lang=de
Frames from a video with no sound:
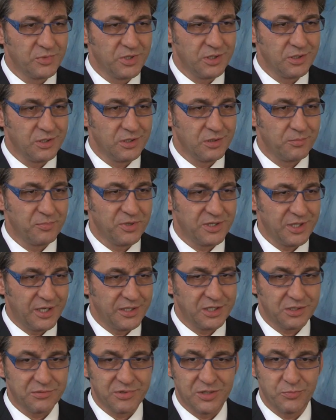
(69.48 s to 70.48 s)
die hier
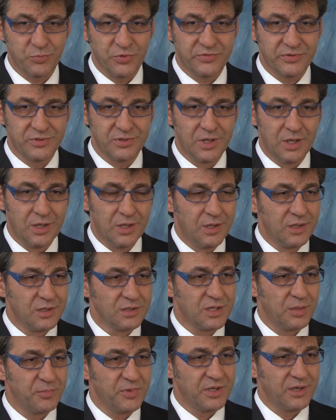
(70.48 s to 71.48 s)
betätigt werden müssen,
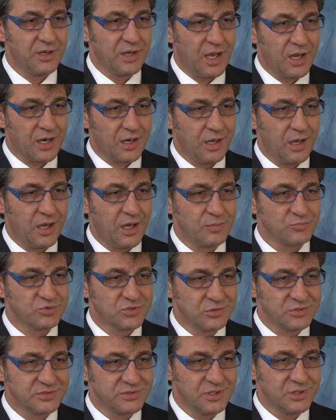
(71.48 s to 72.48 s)
damit nachher am
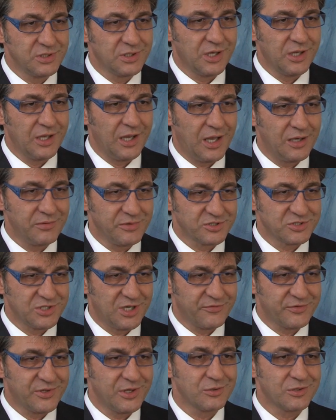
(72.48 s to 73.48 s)
Schluss in der
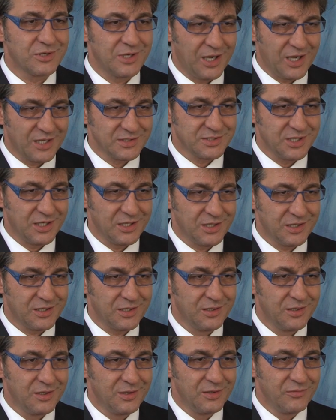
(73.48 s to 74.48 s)
Realwirtschaft auch
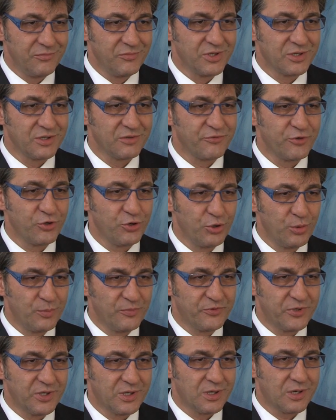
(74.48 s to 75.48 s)
tatsächlich wieder
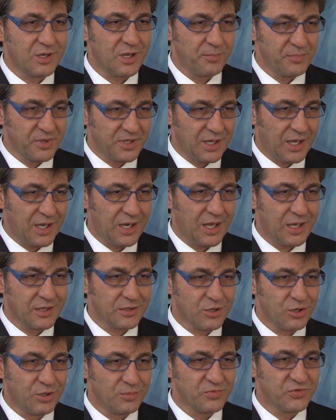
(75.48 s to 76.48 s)
vernünftig Kapital
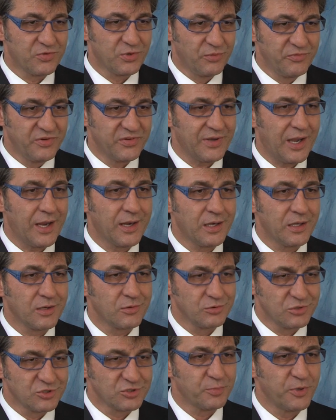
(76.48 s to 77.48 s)
ankommt, so wie es eigentlich
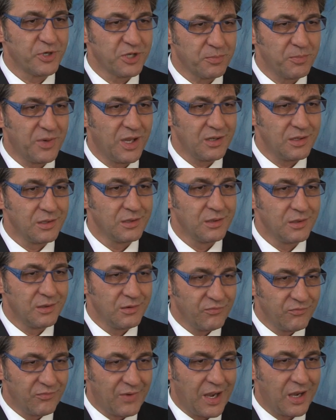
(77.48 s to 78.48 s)
ursprünglich mal
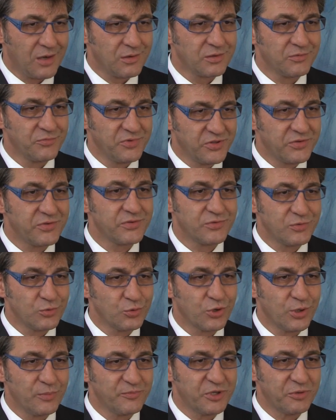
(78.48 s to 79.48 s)
war und wie es
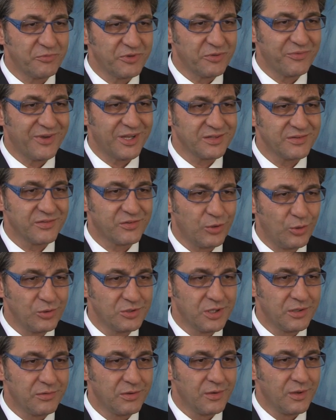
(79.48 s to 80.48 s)
zukünftig wieder werden
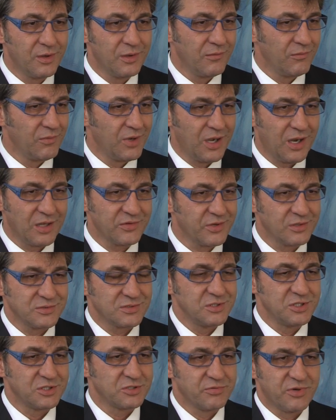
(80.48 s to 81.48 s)
sollte, weil
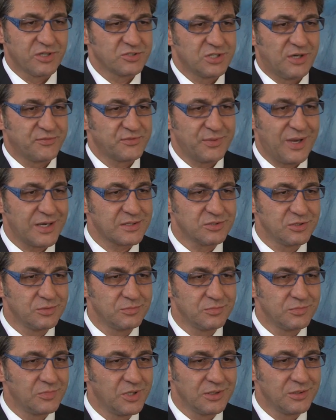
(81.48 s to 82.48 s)
ansonsten ist
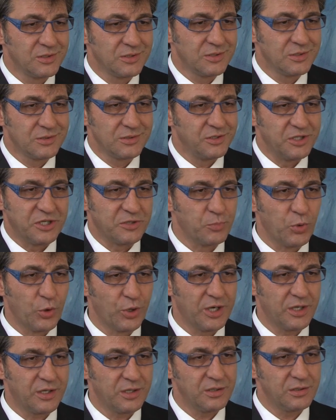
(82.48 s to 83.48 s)
Wirtschaftswachstum äh, nicht möglich.